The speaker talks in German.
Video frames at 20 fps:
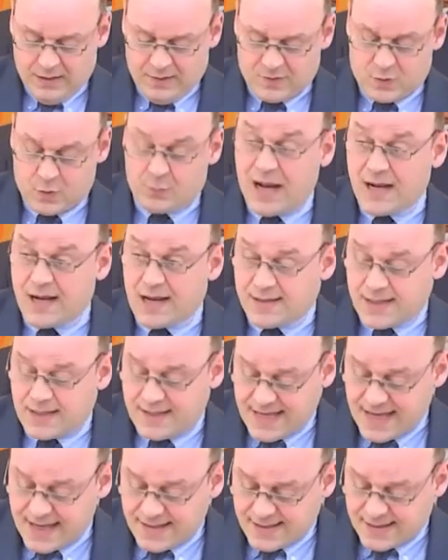Zumal das
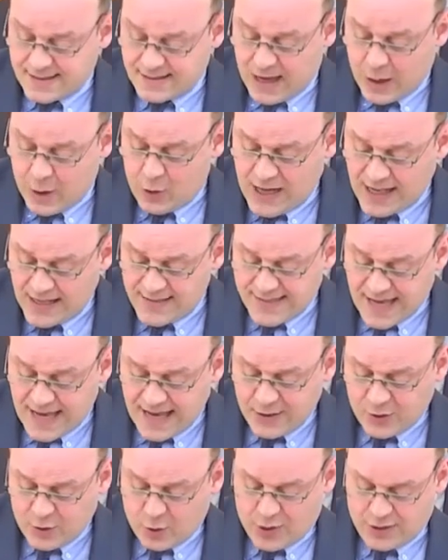Gesetz auch ganz
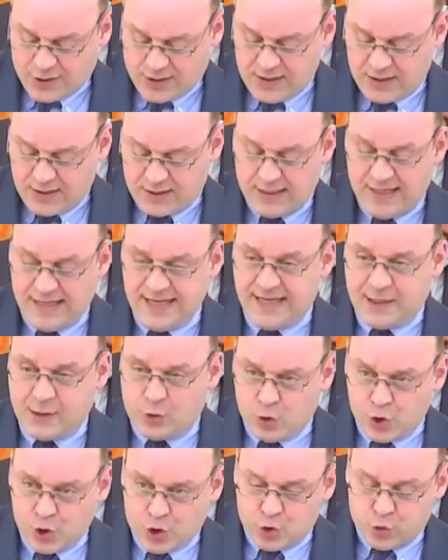andeutig in die
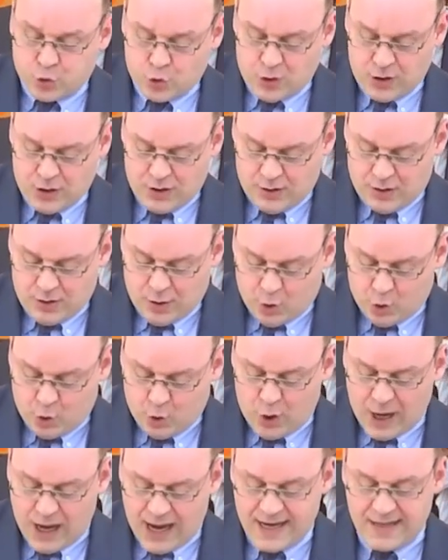
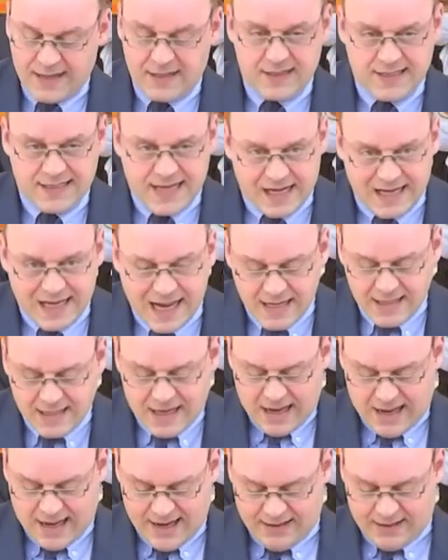Kulturhoheit der
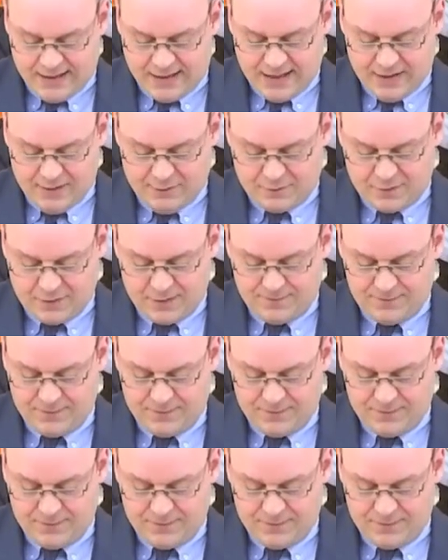Länder eingreift.